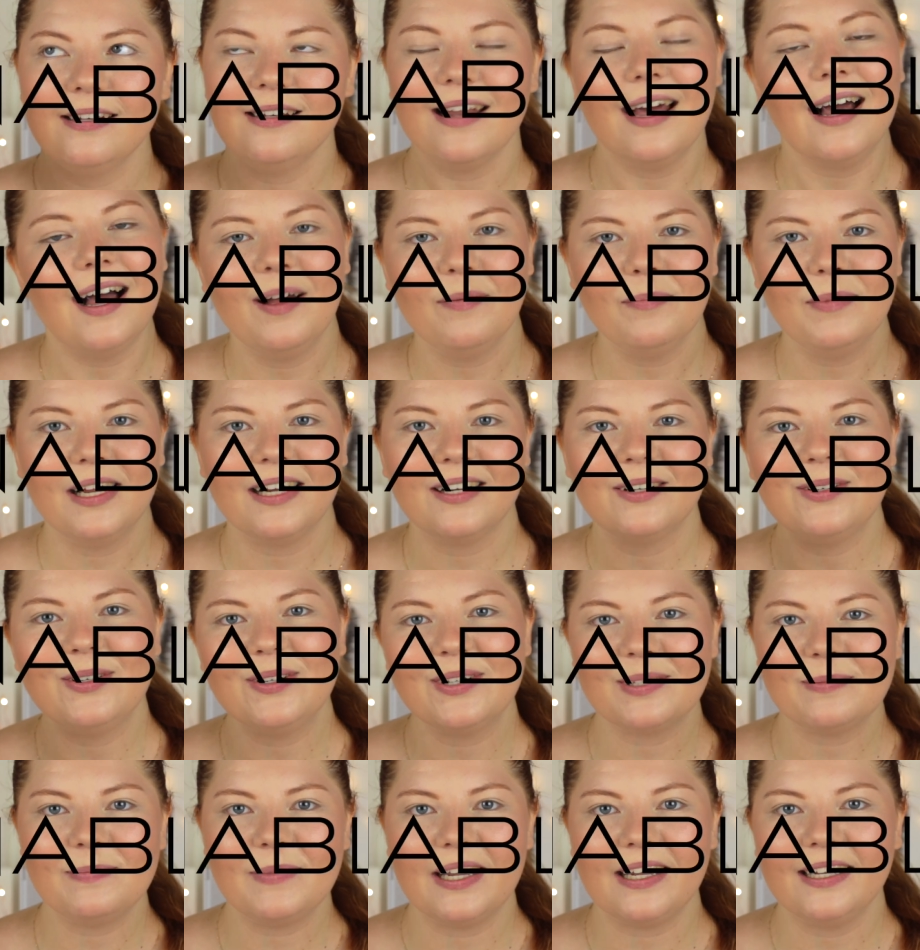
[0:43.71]
Nabla
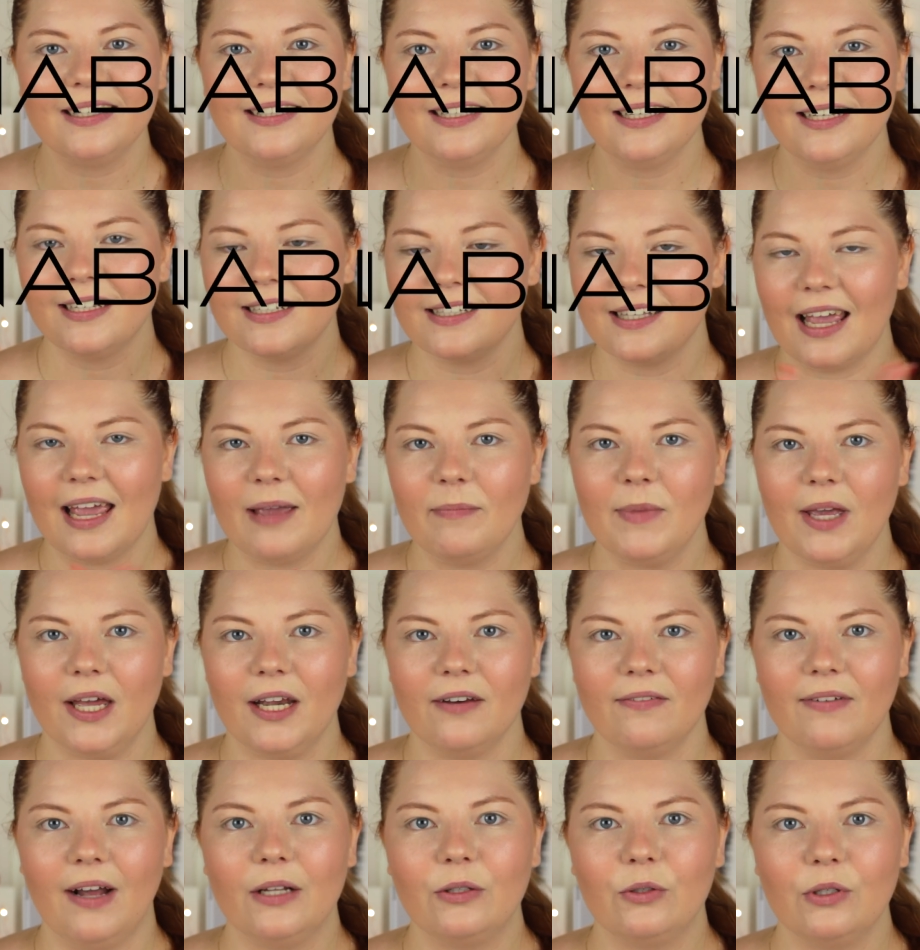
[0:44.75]
Cosmetics e mi è
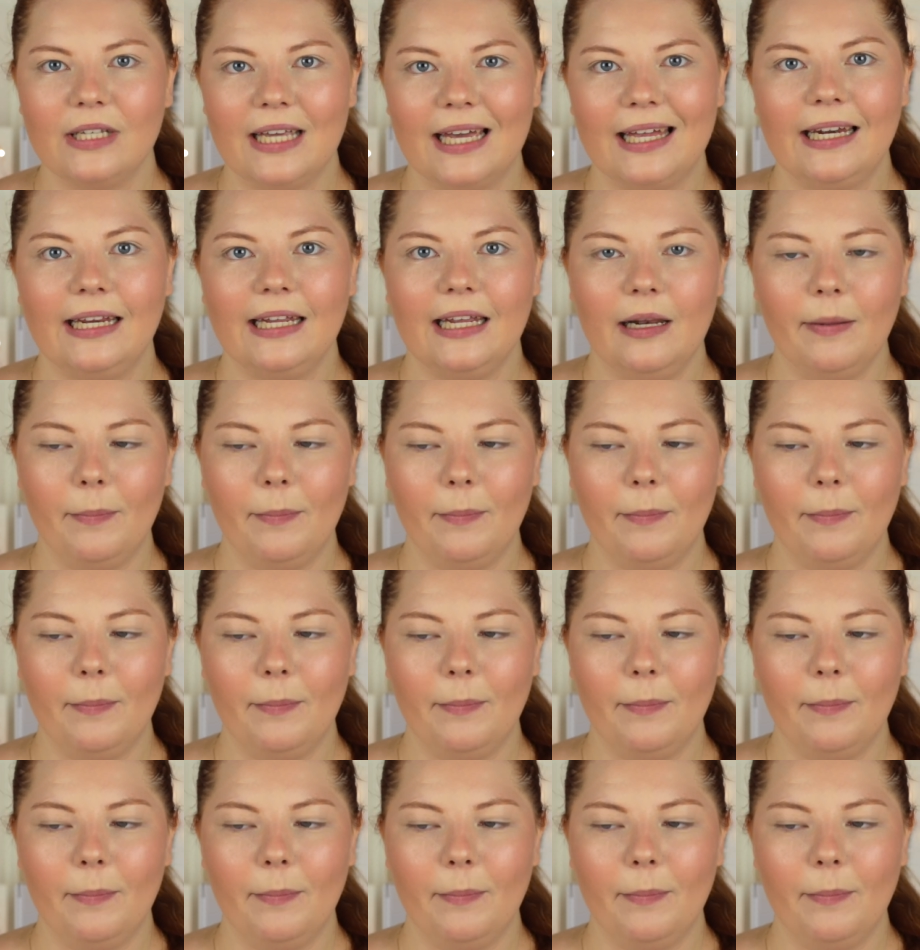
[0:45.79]
arrivato ieri